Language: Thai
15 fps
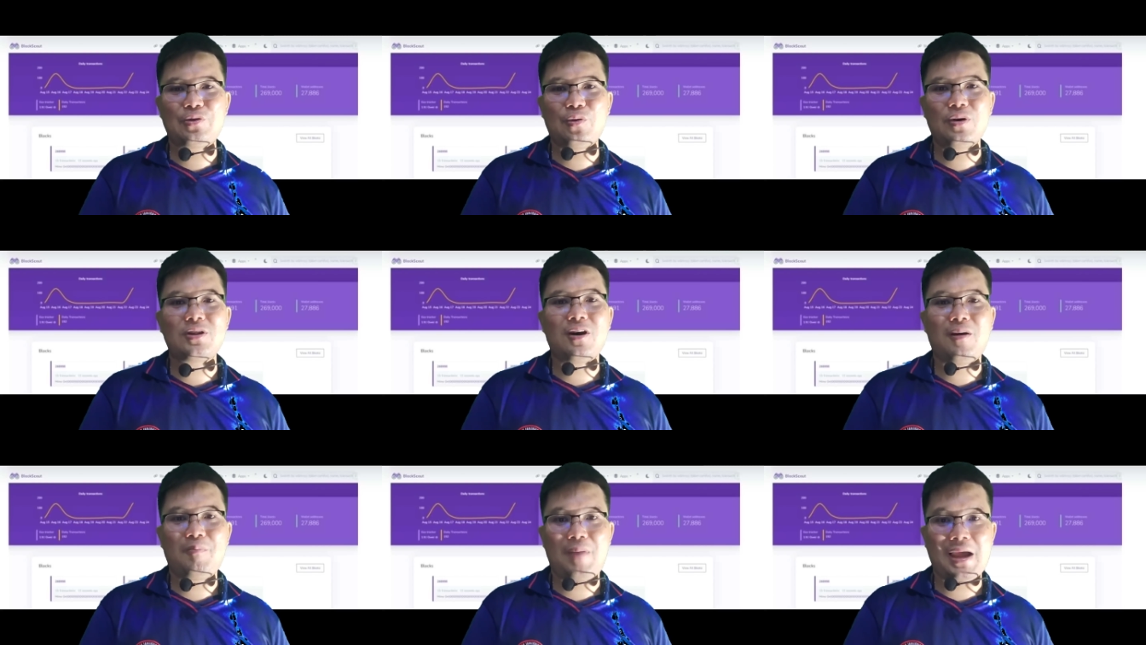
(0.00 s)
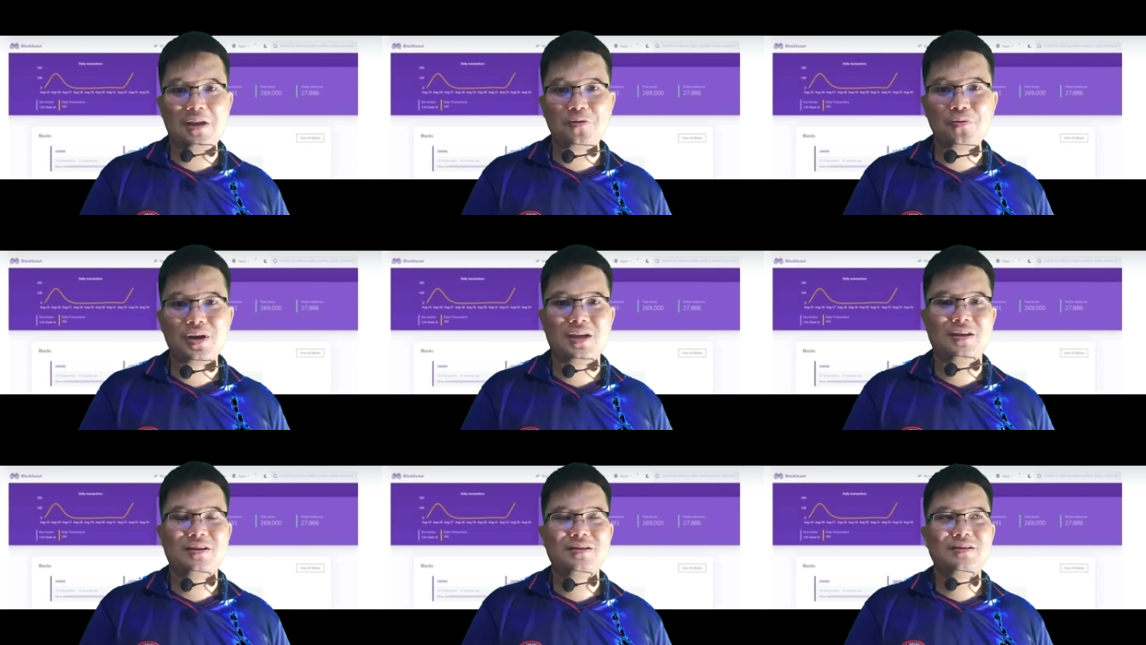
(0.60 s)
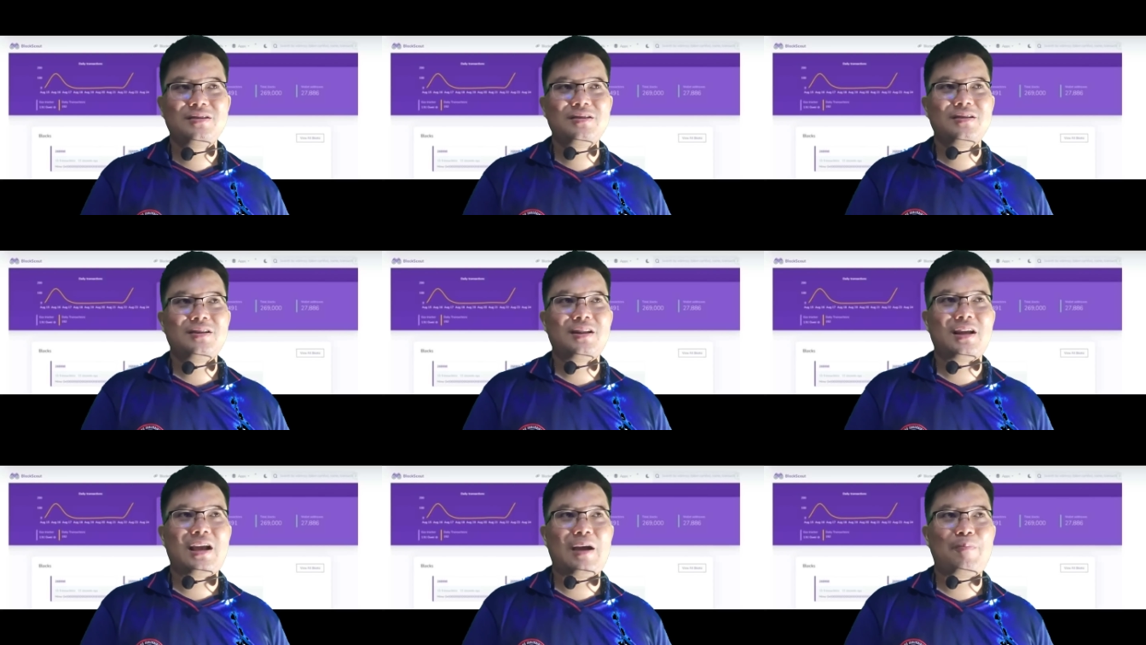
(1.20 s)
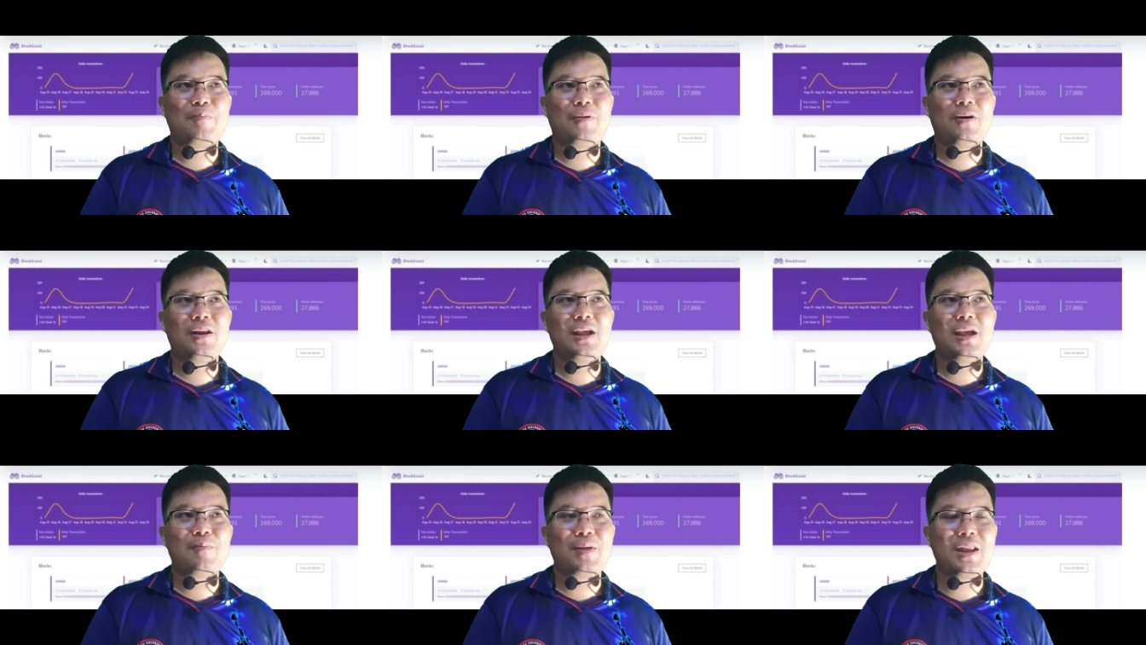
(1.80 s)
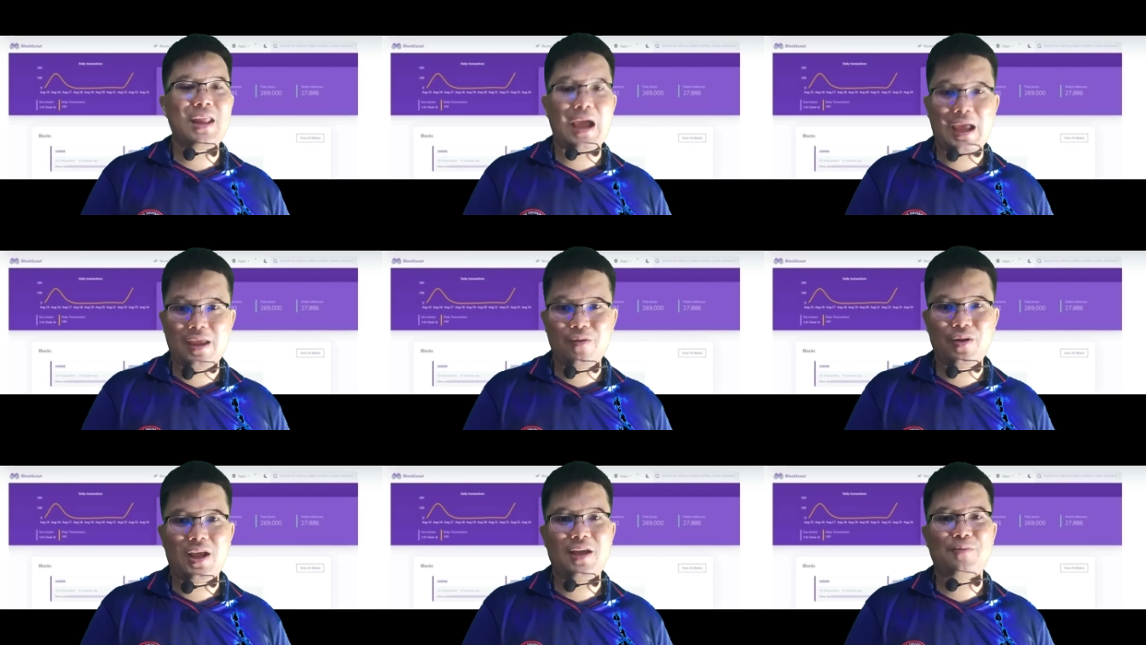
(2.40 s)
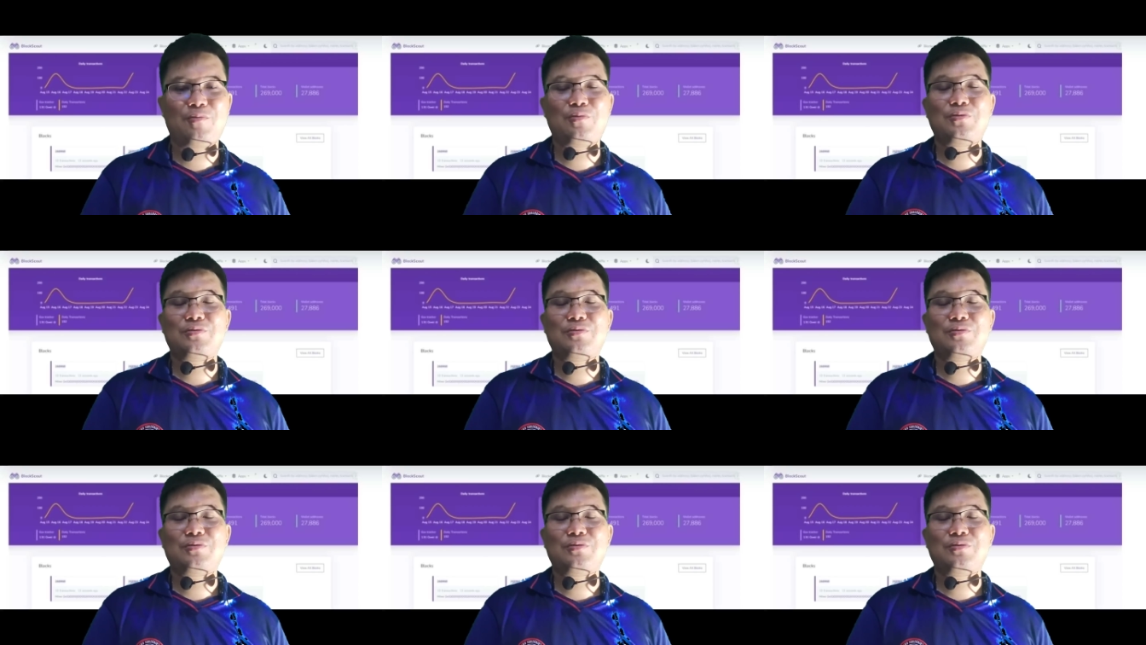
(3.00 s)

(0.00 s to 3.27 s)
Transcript: ตัวต่อไปด้วยนะครับพอเหรียญมันใหญ่อยู่แล้ว